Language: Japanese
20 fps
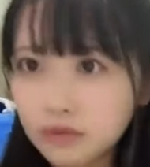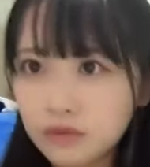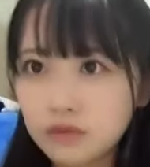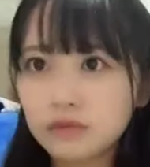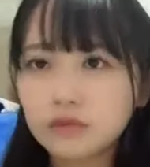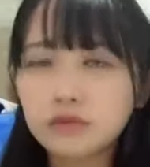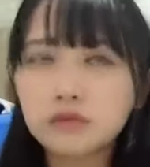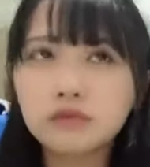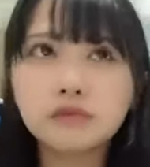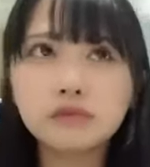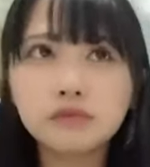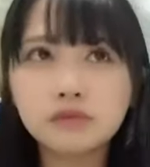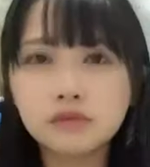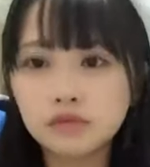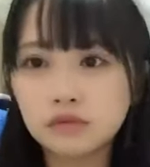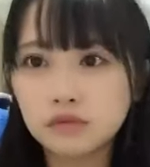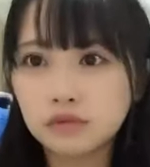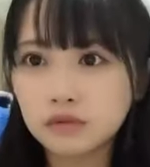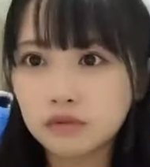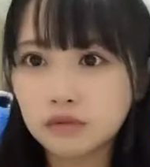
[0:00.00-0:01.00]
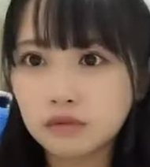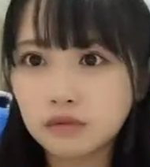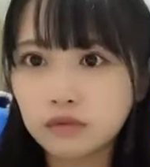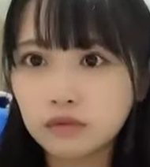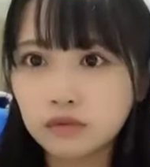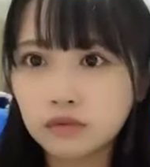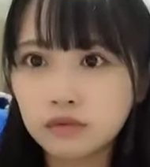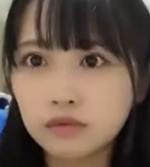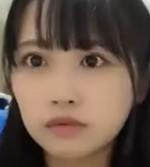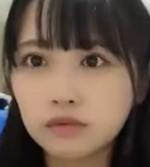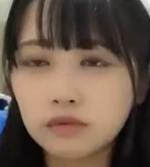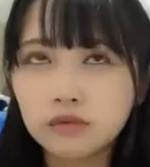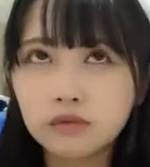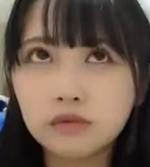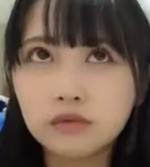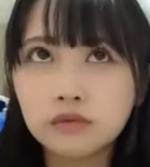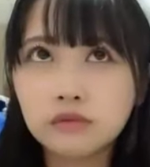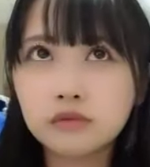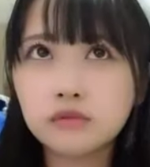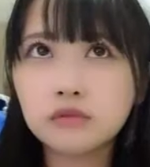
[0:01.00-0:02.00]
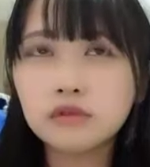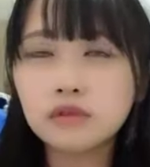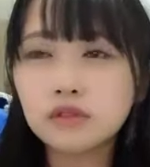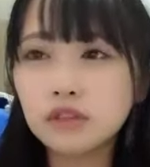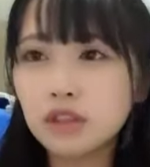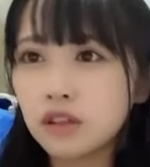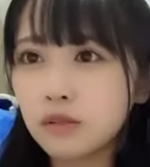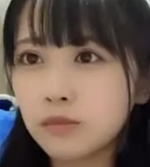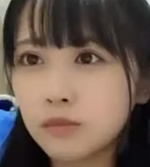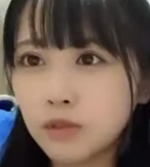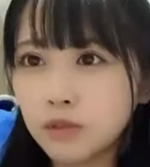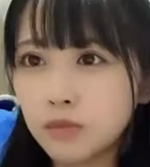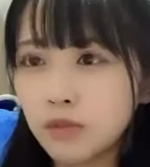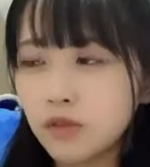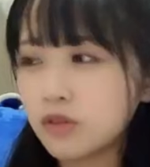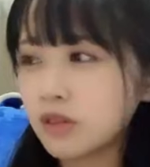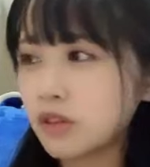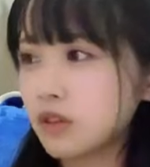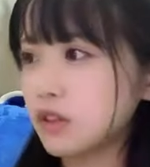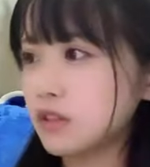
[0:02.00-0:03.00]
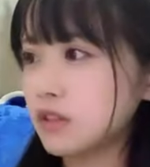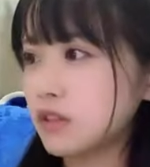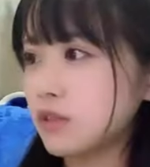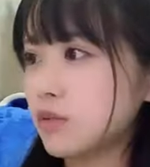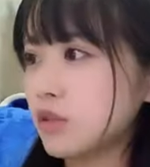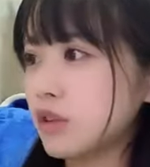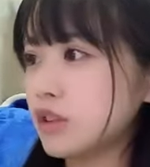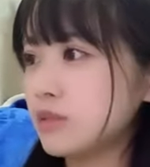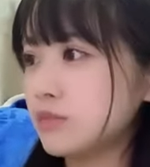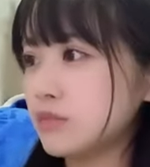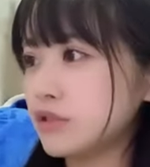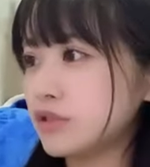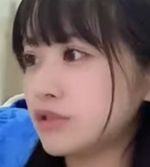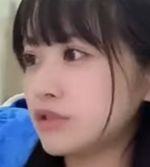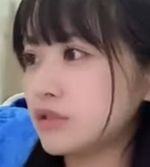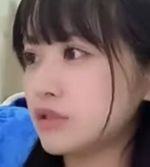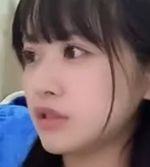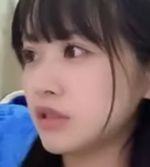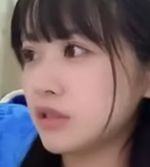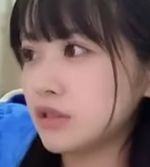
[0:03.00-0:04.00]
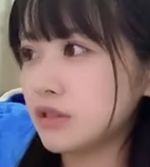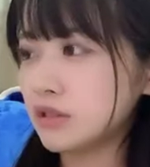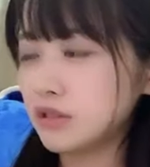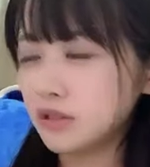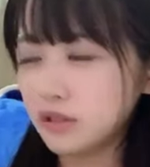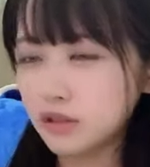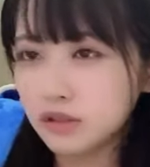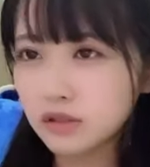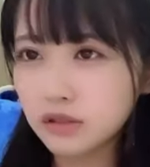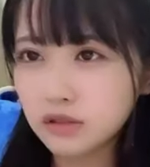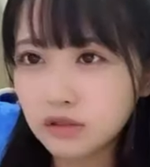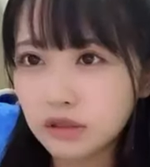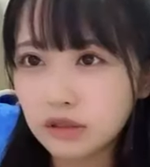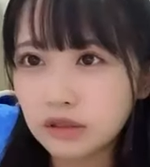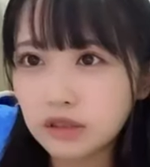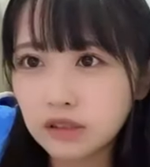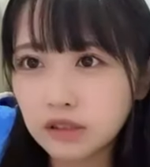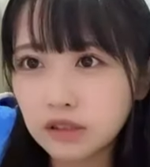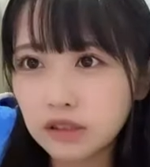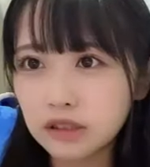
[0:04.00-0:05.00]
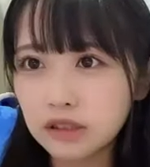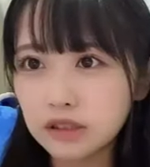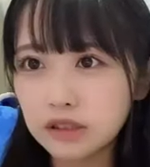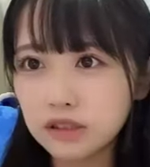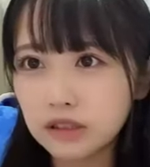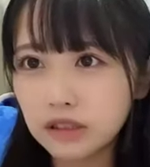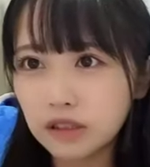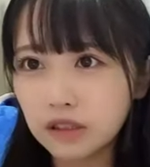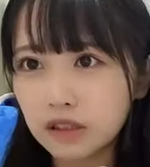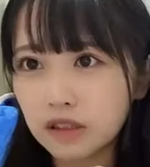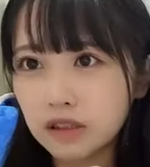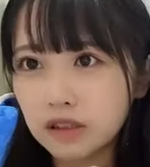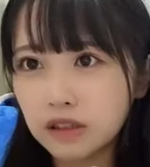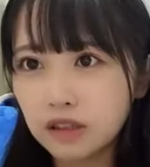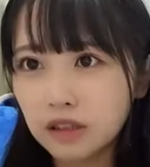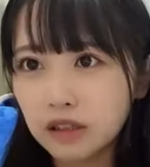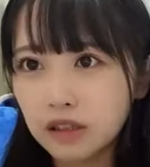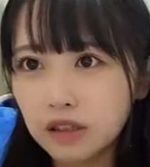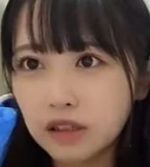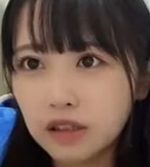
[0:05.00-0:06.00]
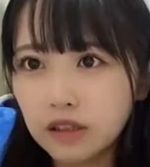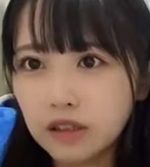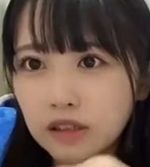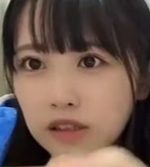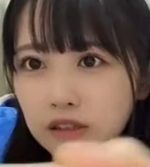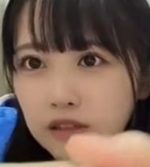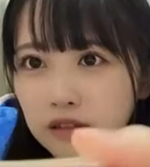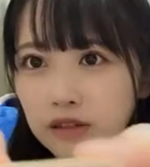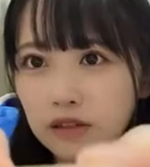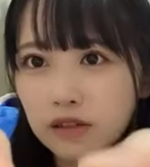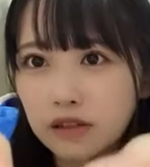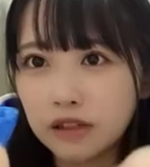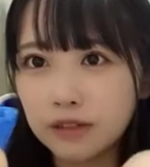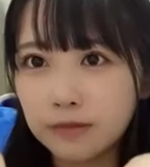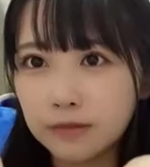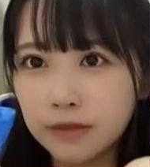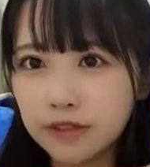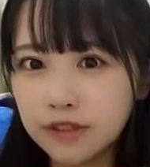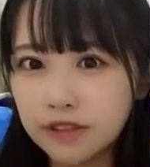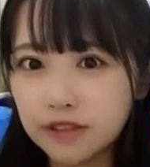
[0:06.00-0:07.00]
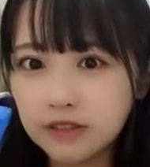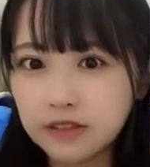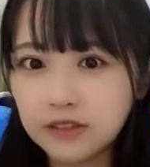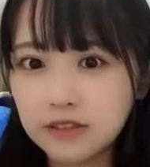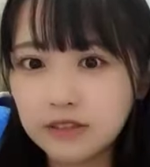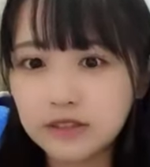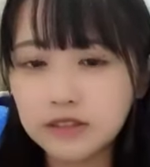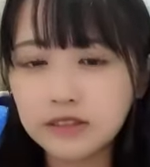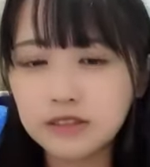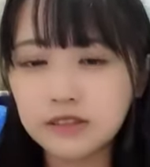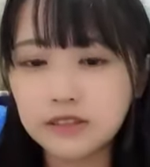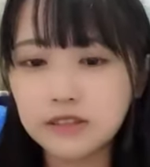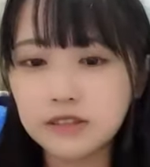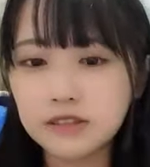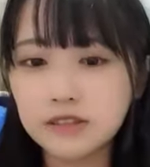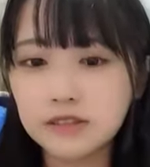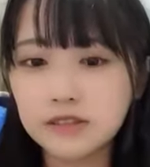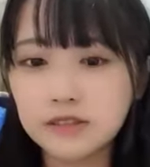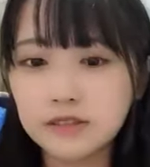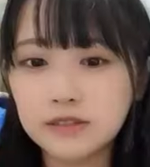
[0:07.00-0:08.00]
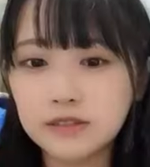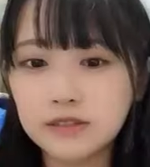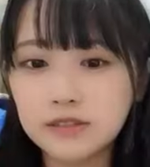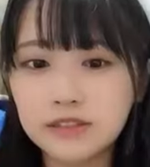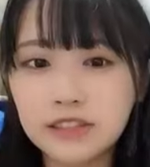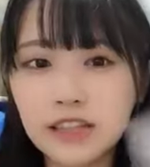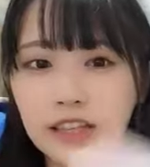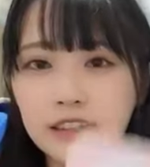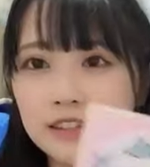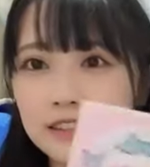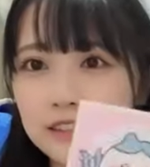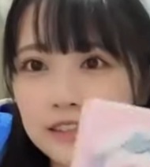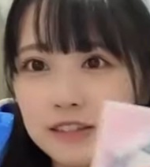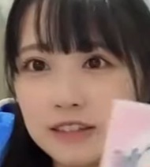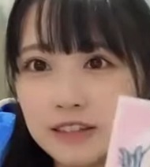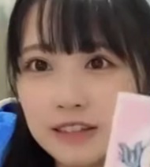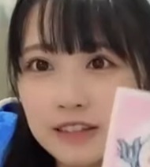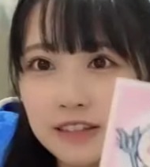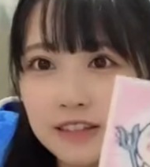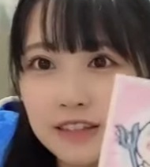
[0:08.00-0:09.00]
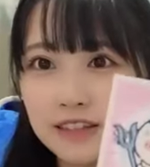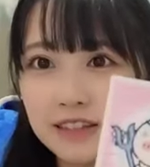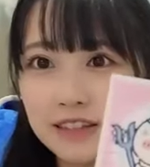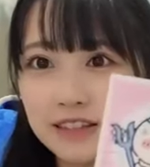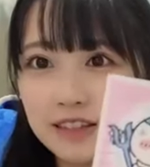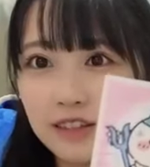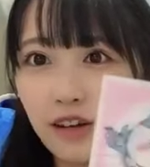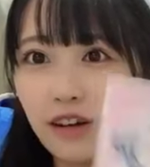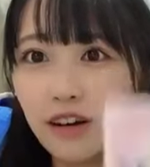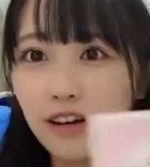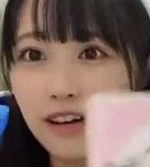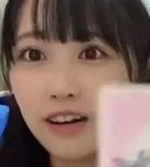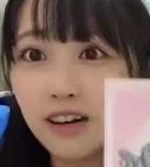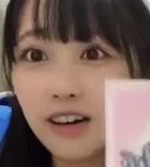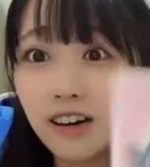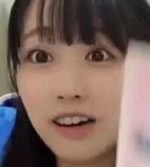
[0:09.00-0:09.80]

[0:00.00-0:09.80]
いいよったモモンガテントほんねモモンガがね他にも種類があってちょっと絶対ですねそれではいきますでんあ